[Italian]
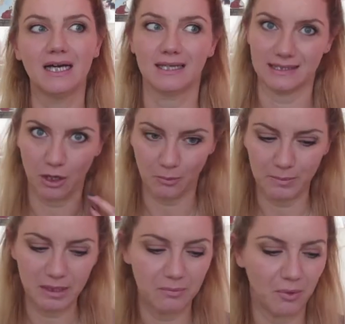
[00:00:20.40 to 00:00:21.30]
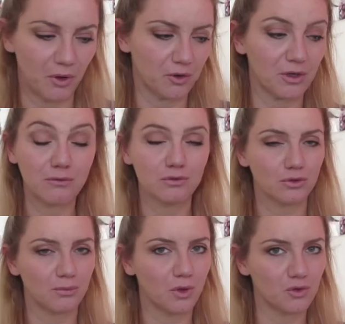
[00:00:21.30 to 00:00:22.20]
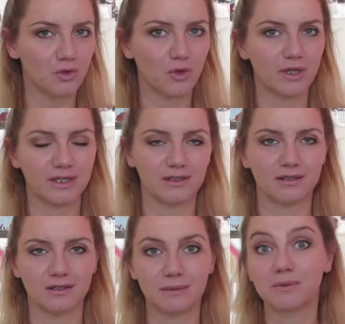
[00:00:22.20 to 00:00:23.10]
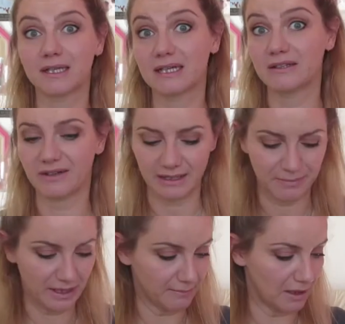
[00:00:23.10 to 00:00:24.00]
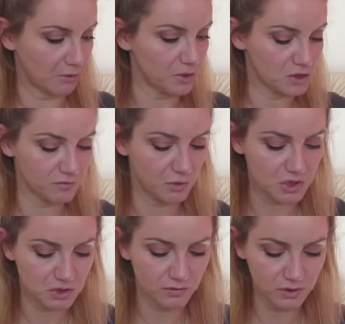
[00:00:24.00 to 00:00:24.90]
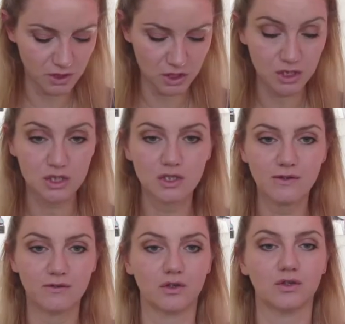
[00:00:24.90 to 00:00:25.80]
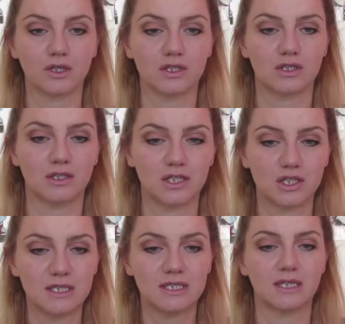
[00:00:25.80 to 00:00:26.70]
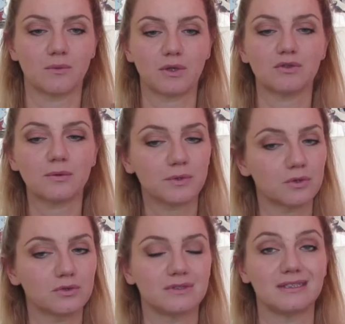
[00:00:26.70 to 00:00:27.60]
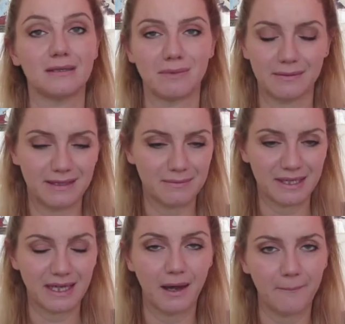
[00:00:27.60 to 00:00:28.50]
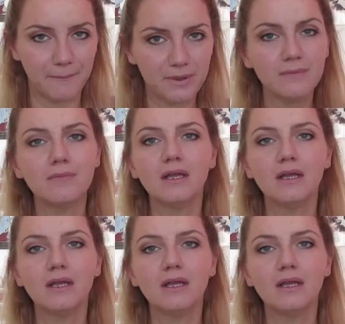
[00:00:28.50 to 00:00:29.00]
da un bel po', non ho avuto modo uh, di poterli fare prima. Quindi in questo video recensione voglio recensire quattro prodotti di make up